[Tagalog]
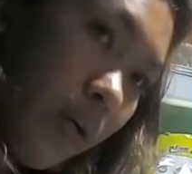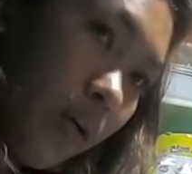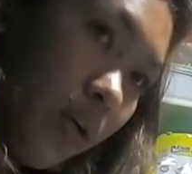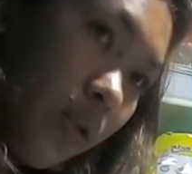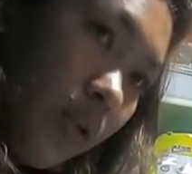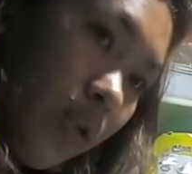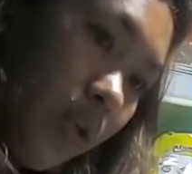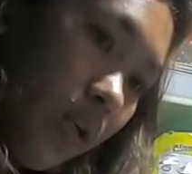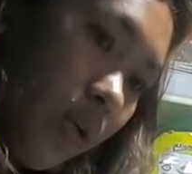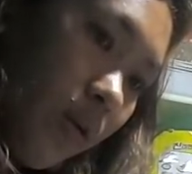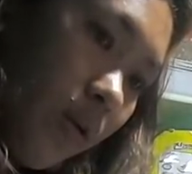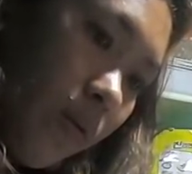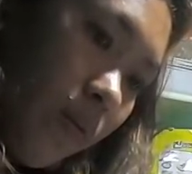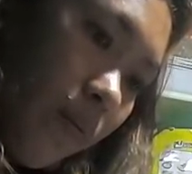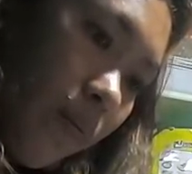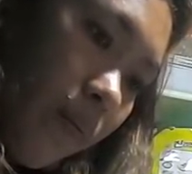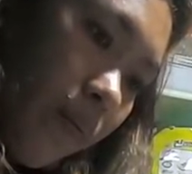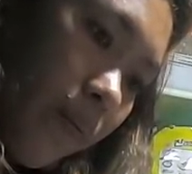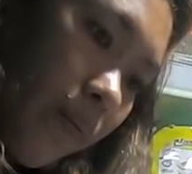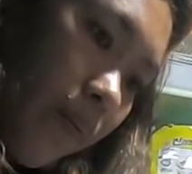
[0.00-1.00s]
ka, Ji.
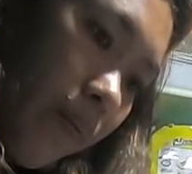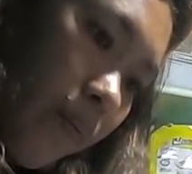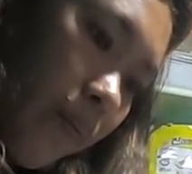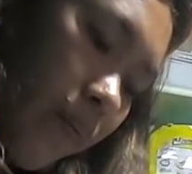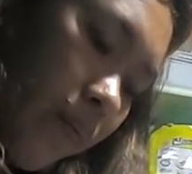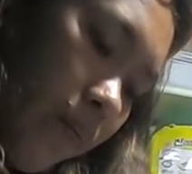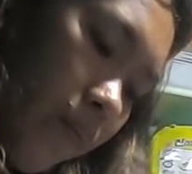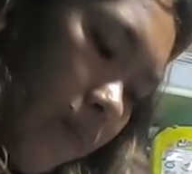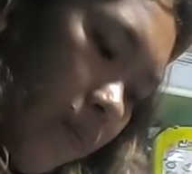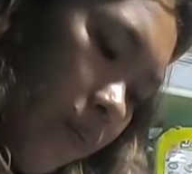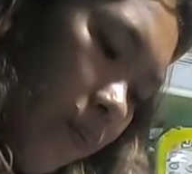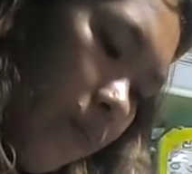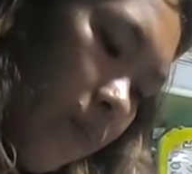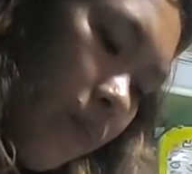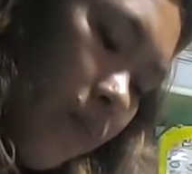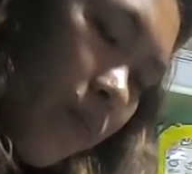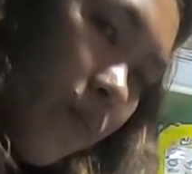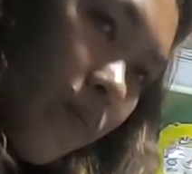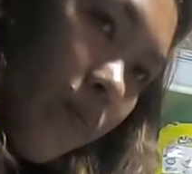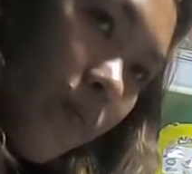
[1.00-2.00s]

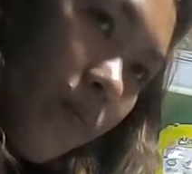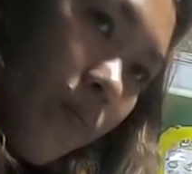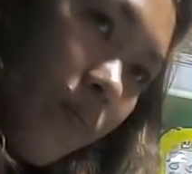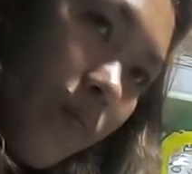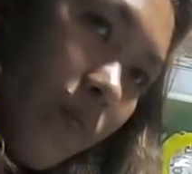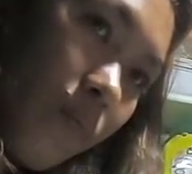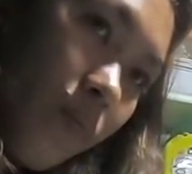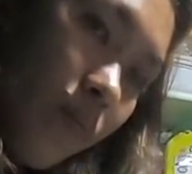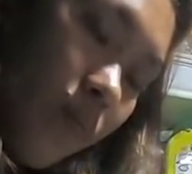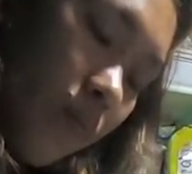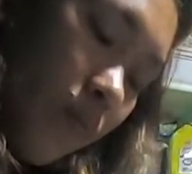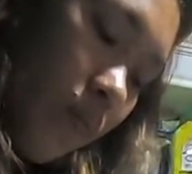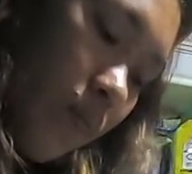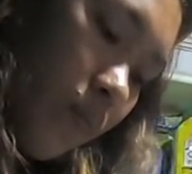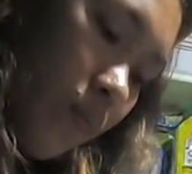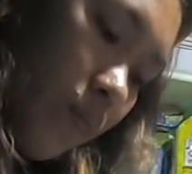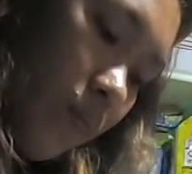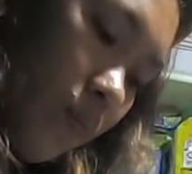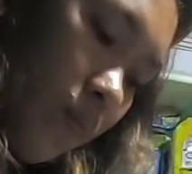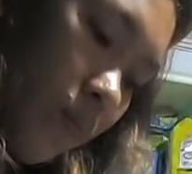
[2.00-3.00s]
Makbaya nagsunagon.
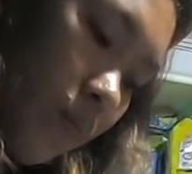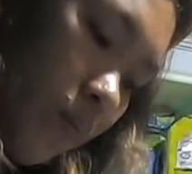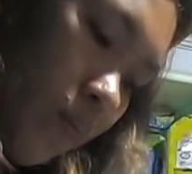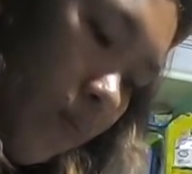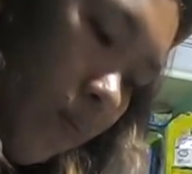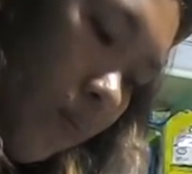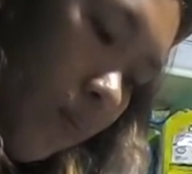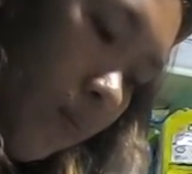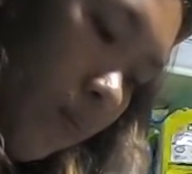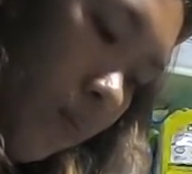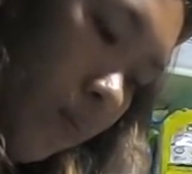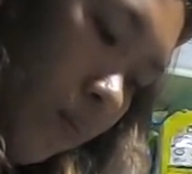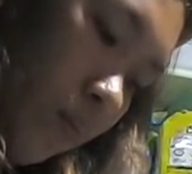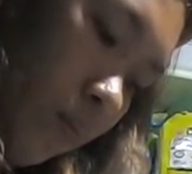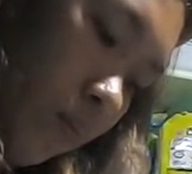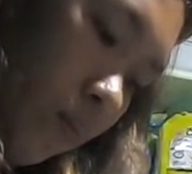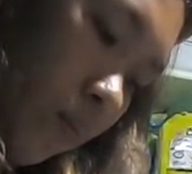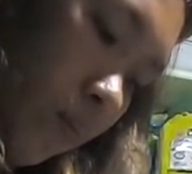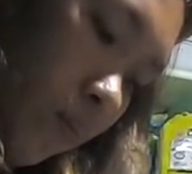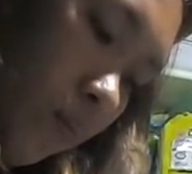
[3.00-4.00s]

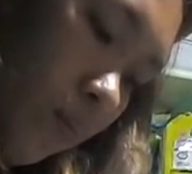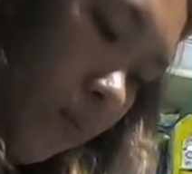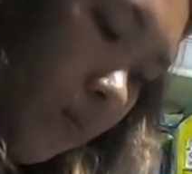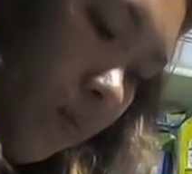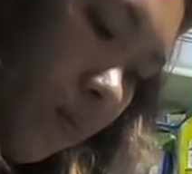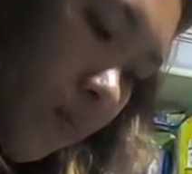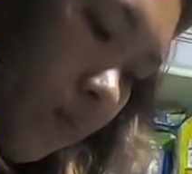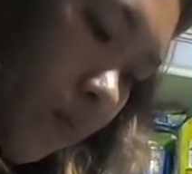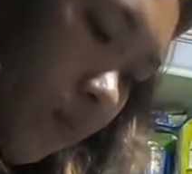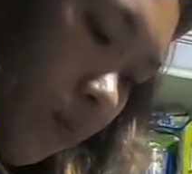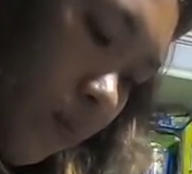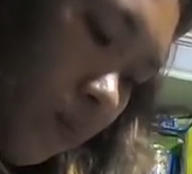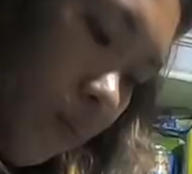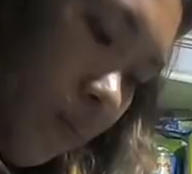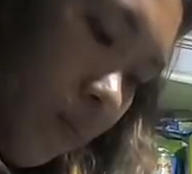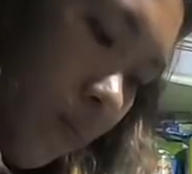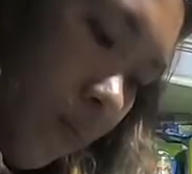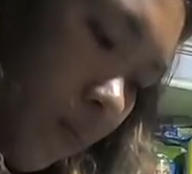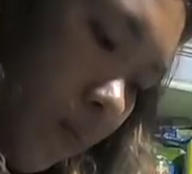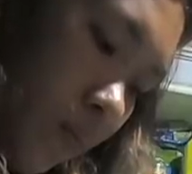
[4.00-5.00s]
Parehang ko,
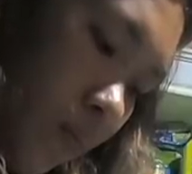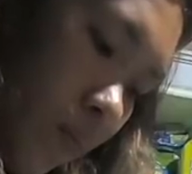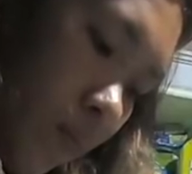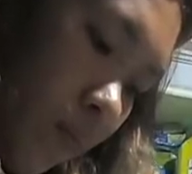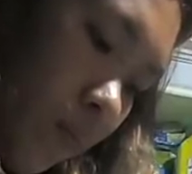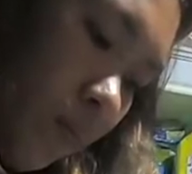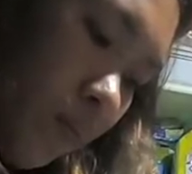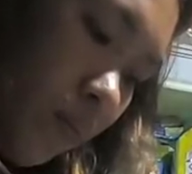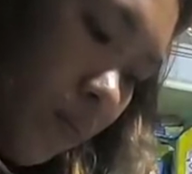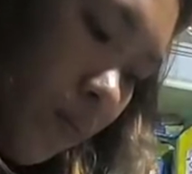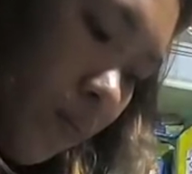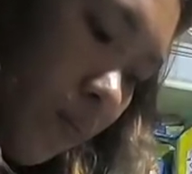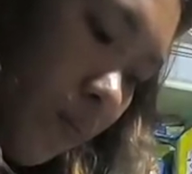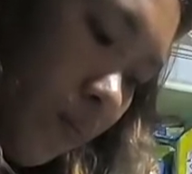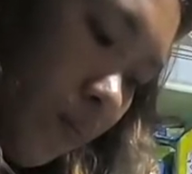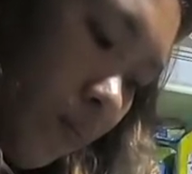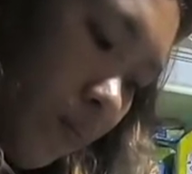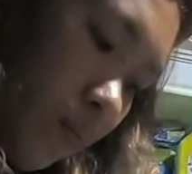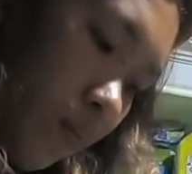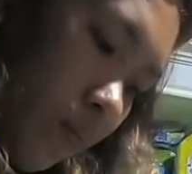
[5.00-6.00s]
ani. Ah,
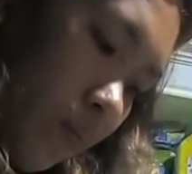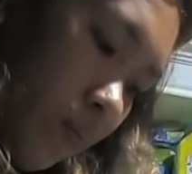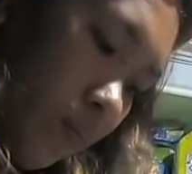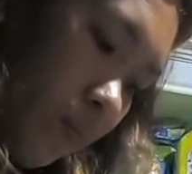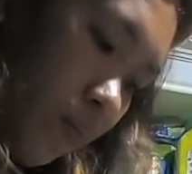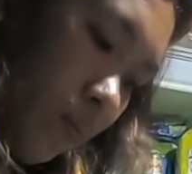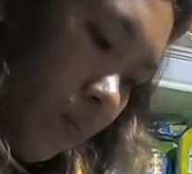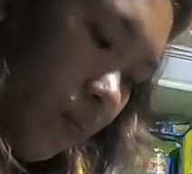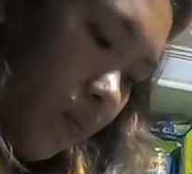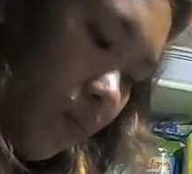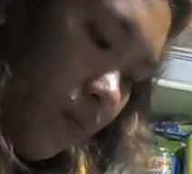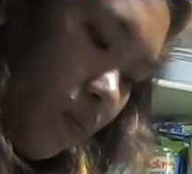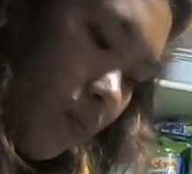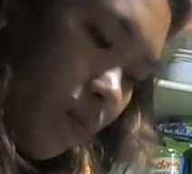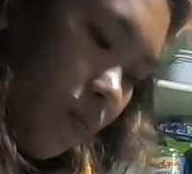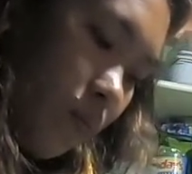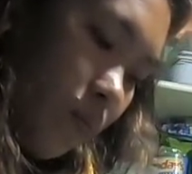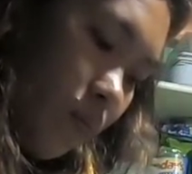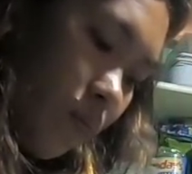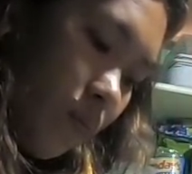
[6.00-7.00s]
Gisa? Ah. Sugra.
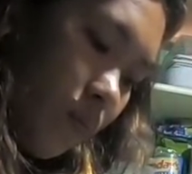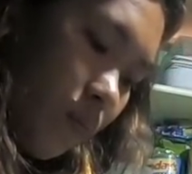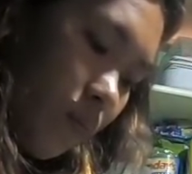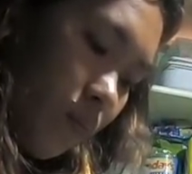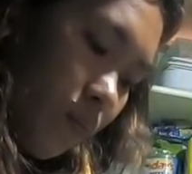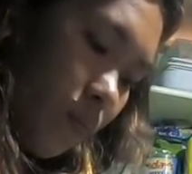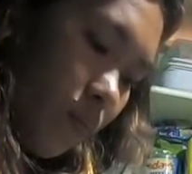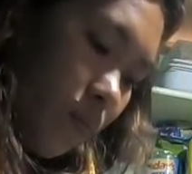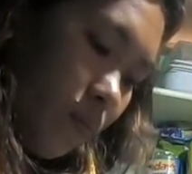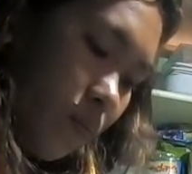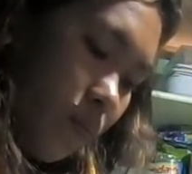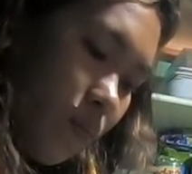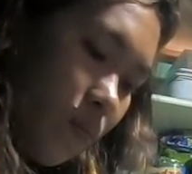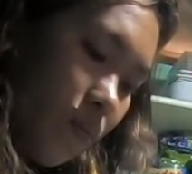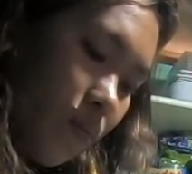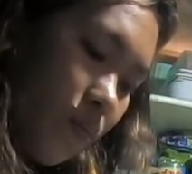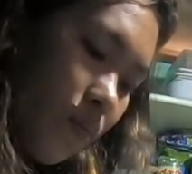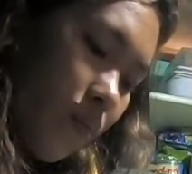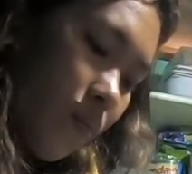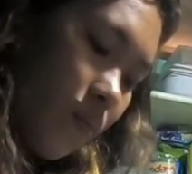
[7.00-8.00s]

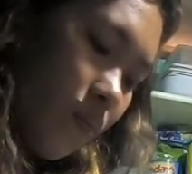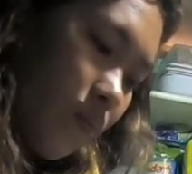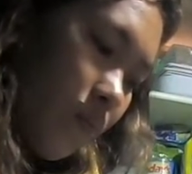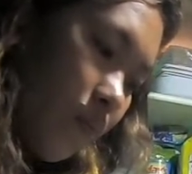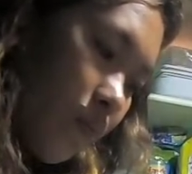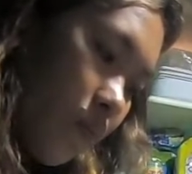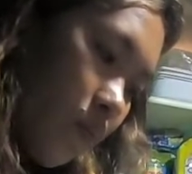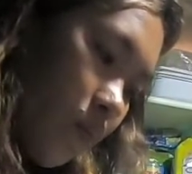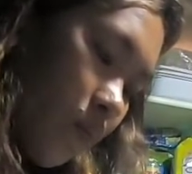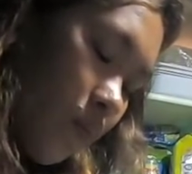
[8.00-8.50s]
Sunagon, may blood.